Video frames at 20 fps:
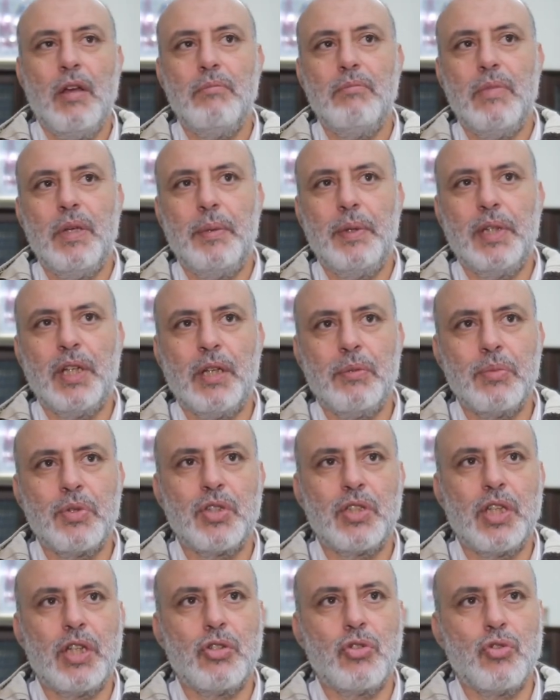ما بين
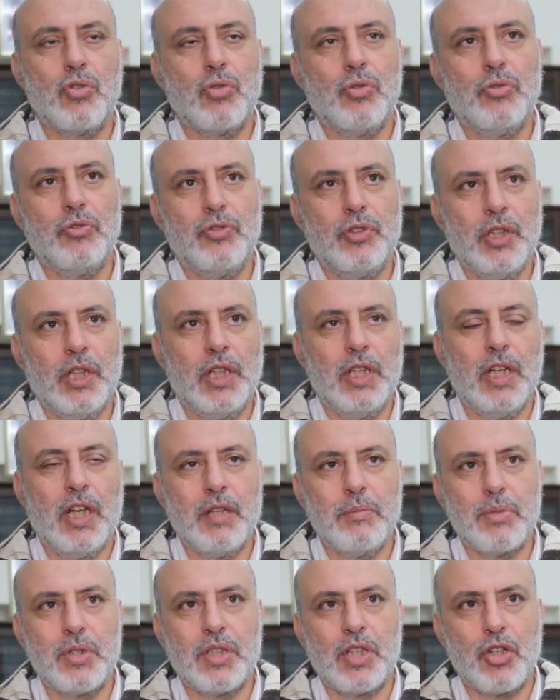15 جونفي الى
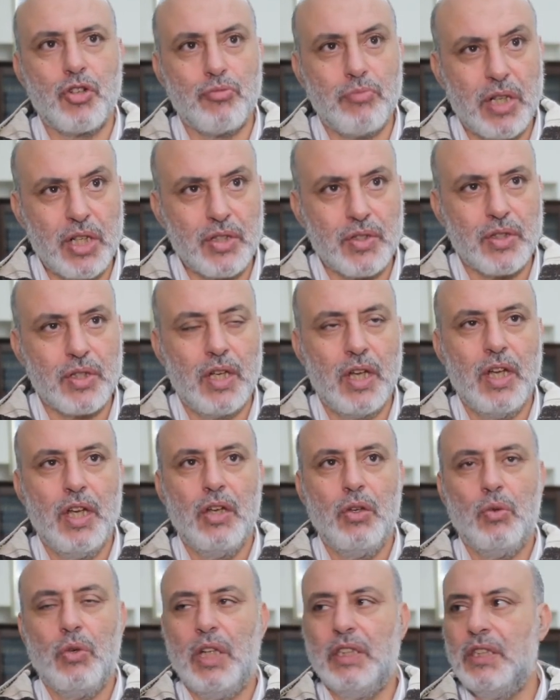15 مارس
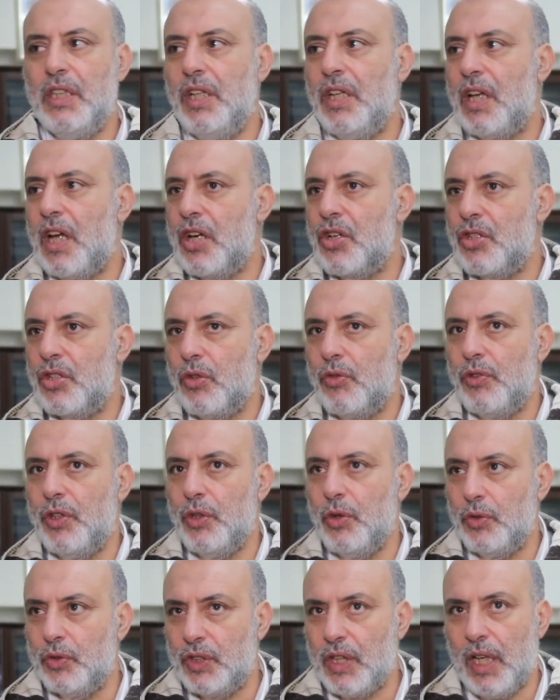وهذا نقاش سوف
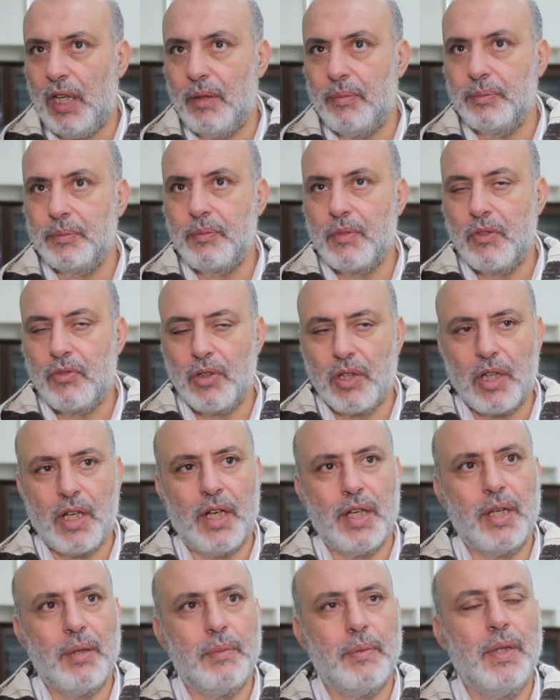يفتح في
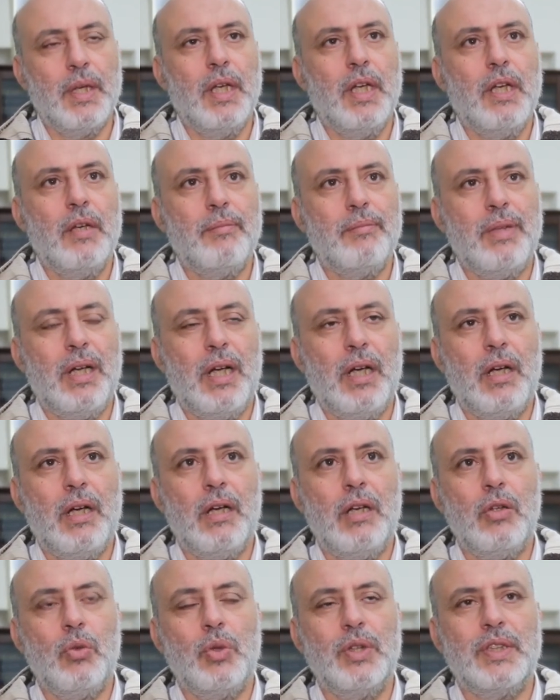القريب
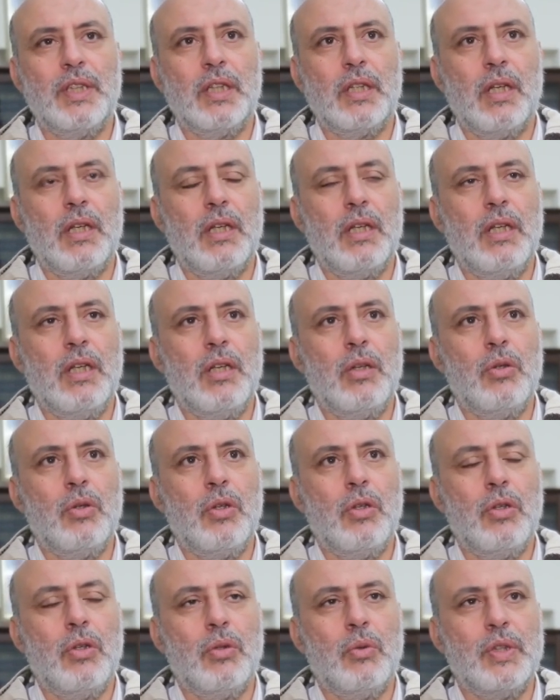مع الوزاره
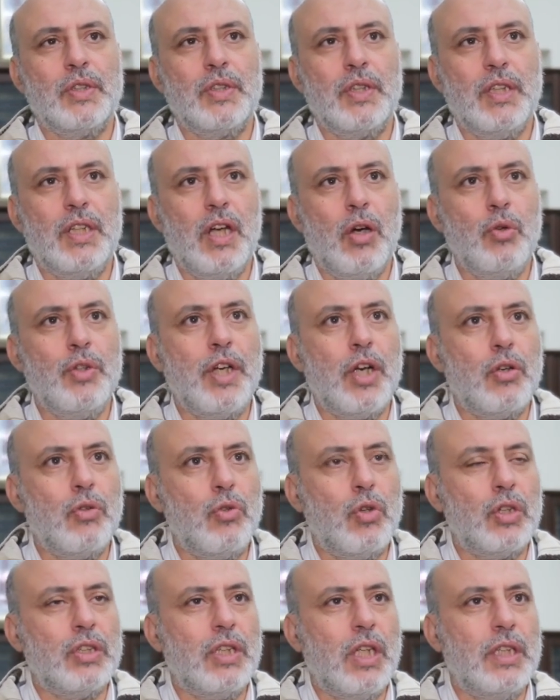الوصيه هناك
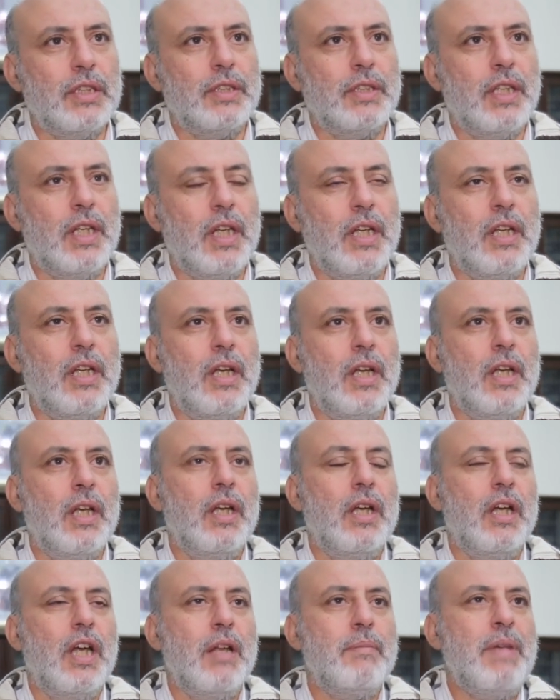النقطه ديال
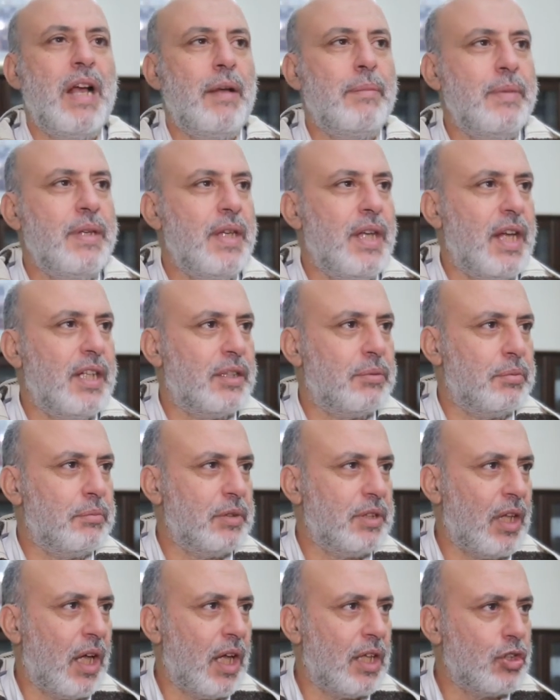المحميات من
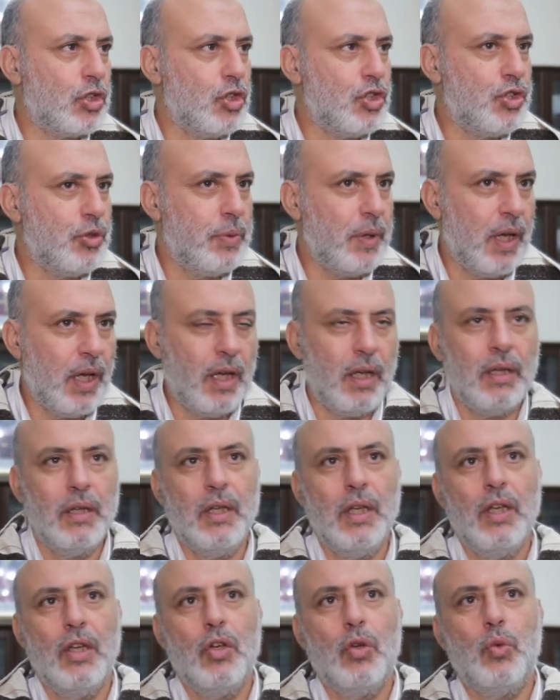منطقه الجبهه
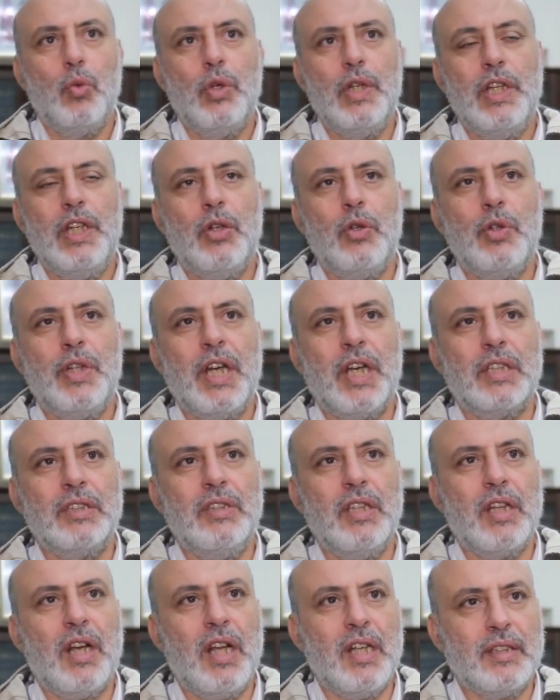واللي هناك
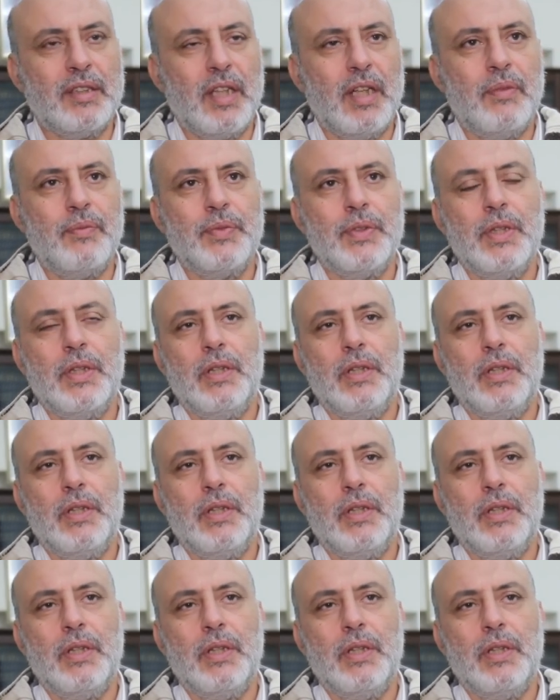دراسه